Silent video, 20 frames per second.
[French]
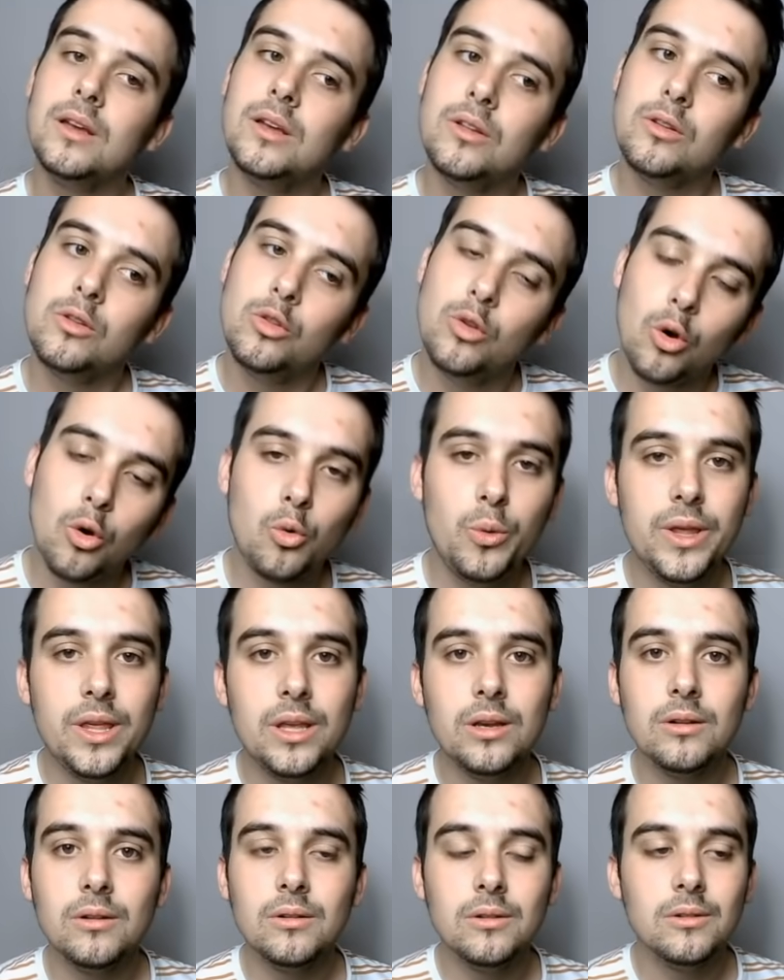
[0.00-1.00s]
Donc oui,
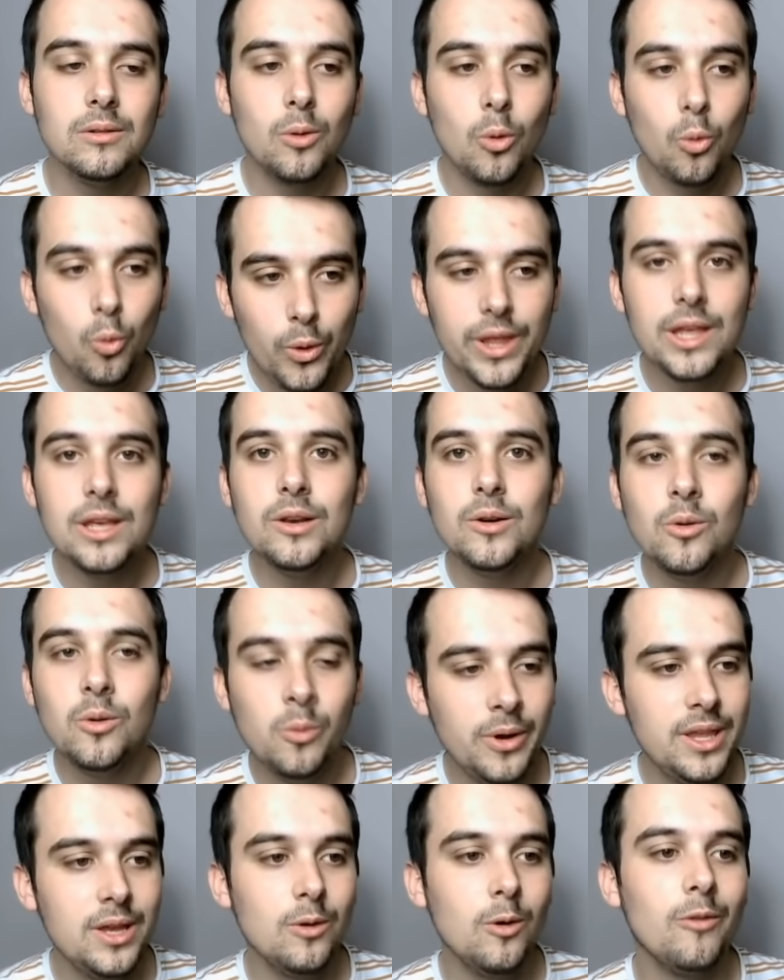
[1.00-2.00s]
oui,
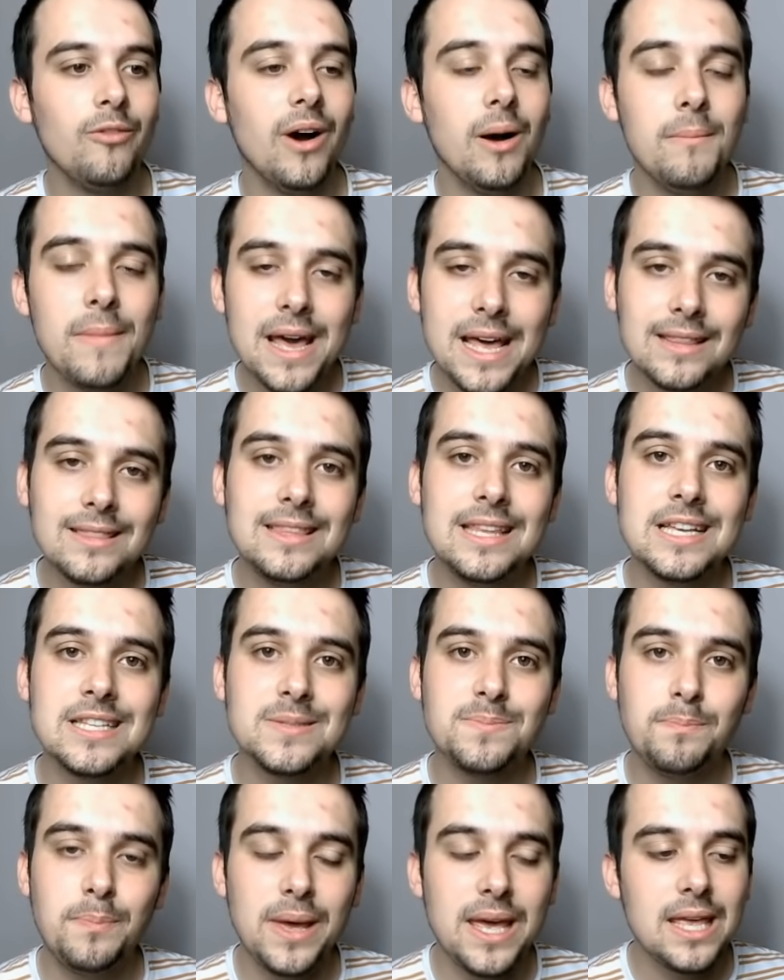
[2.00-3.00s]
oui, on va mettre des
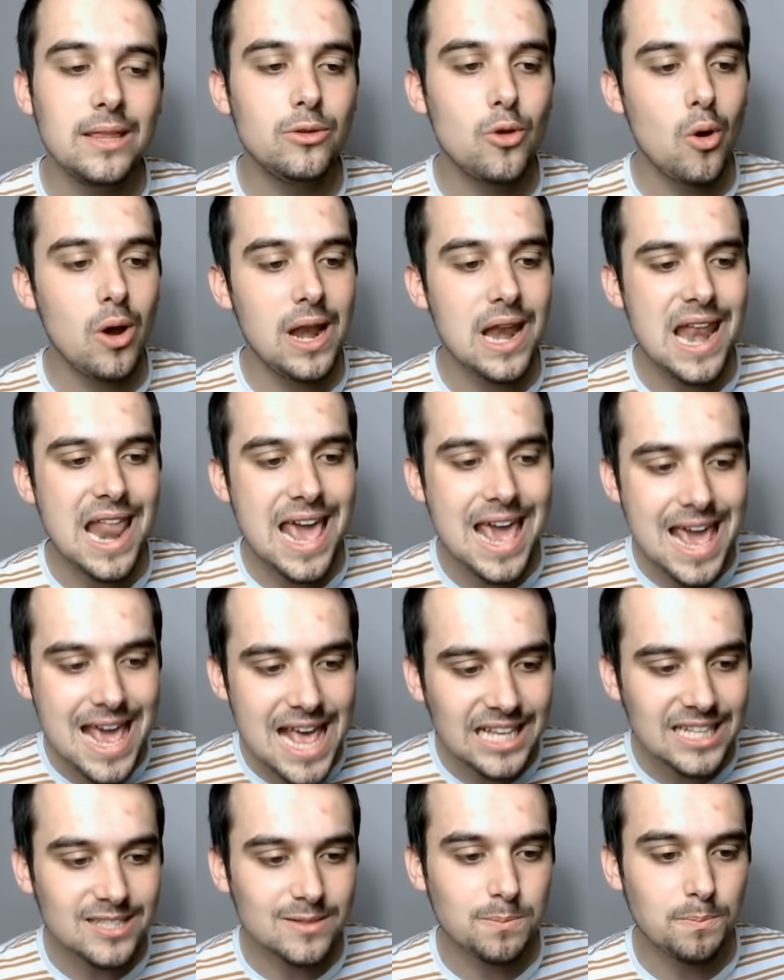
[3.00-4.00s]
spés de
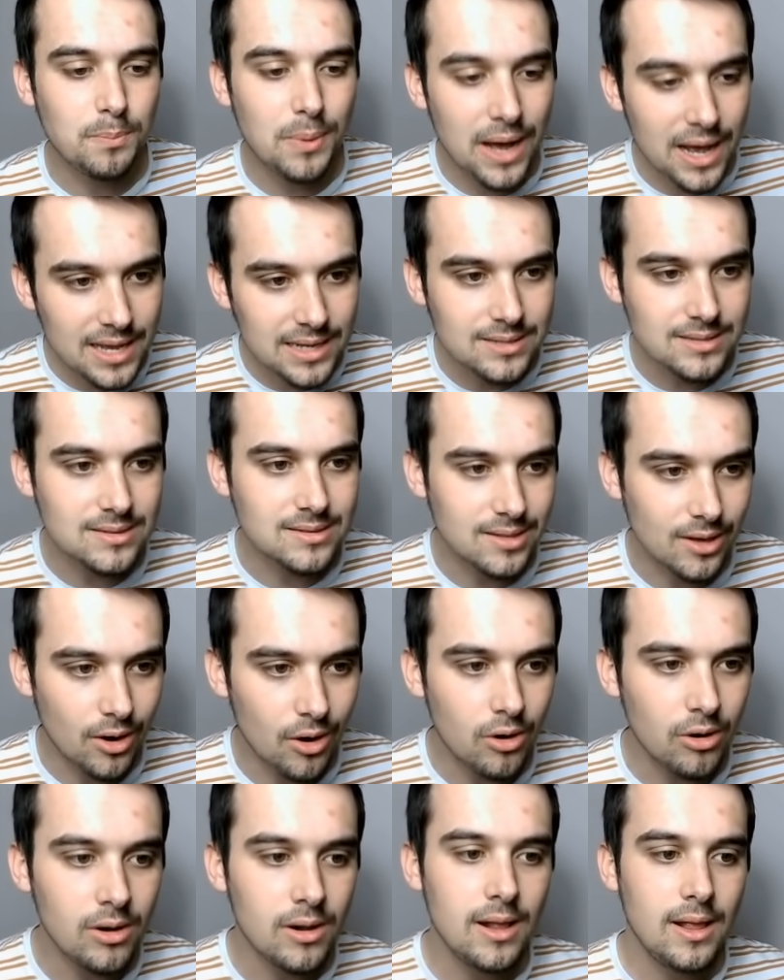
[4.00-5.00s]

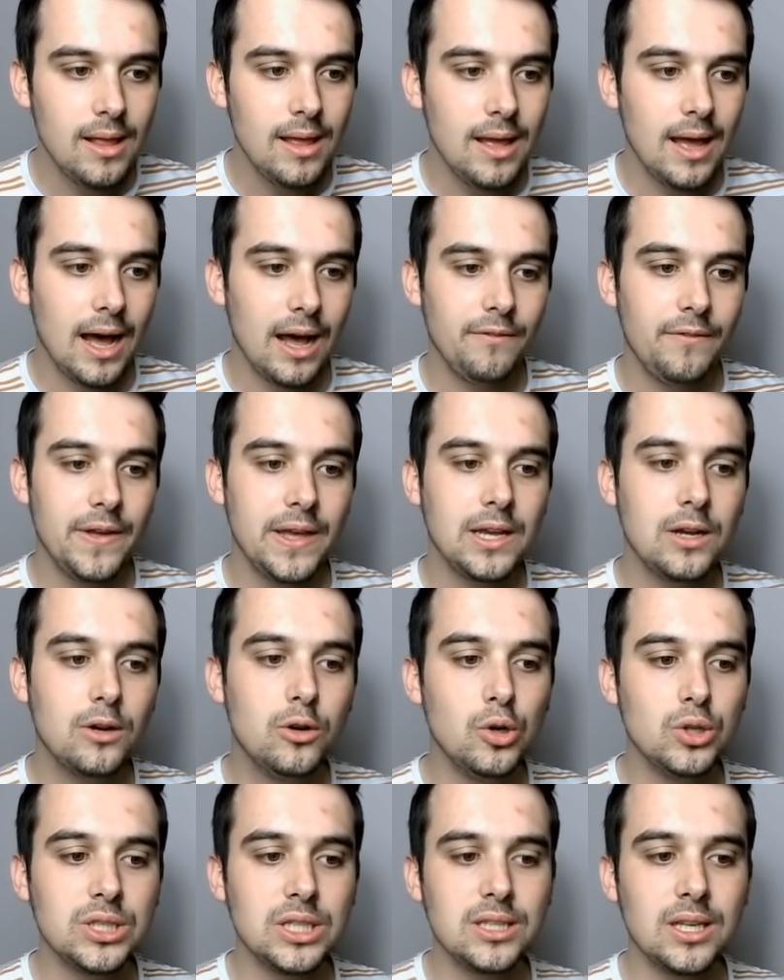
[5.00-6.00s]
l'espace-temps avec
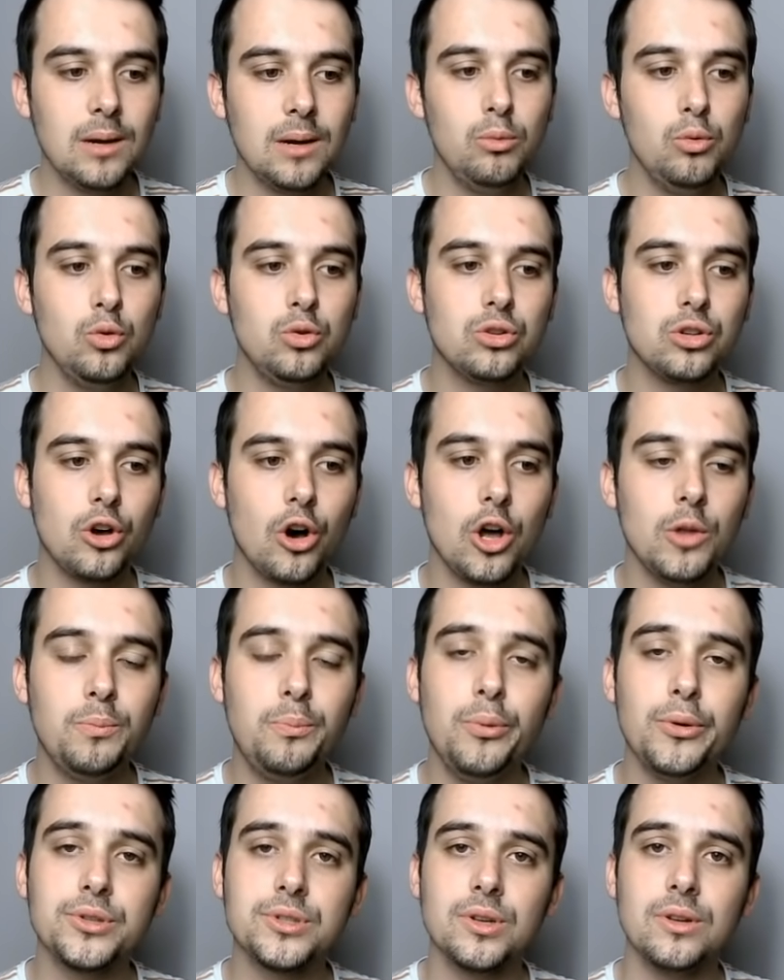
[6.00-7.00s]
gauche et tableau,
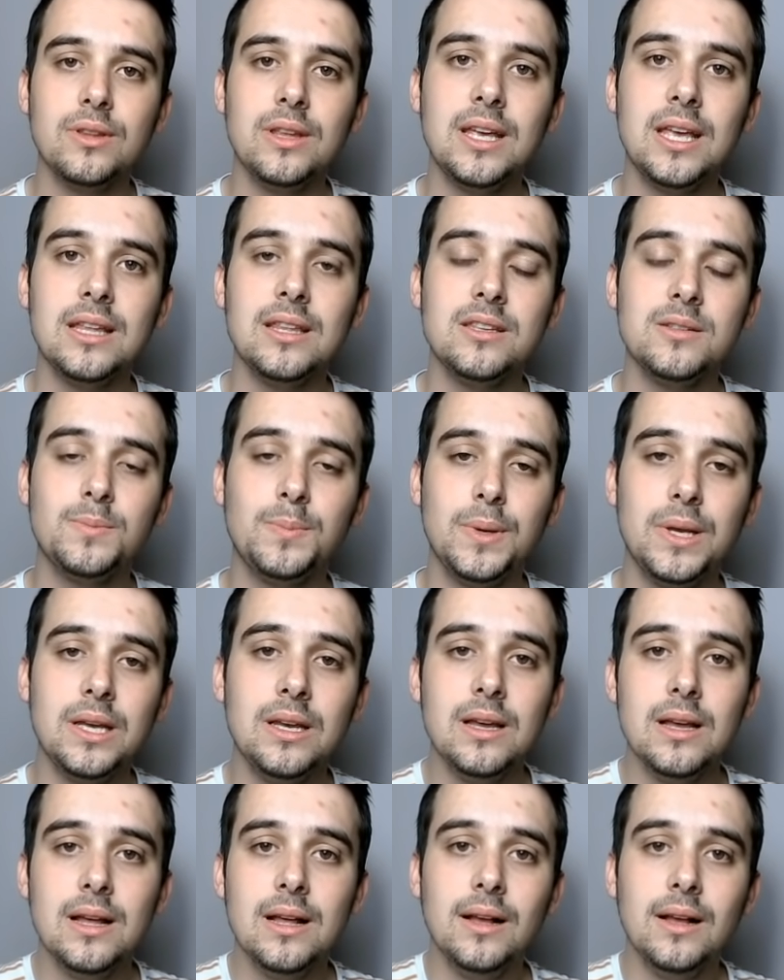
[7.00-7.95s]
30% de dégâts d'SP,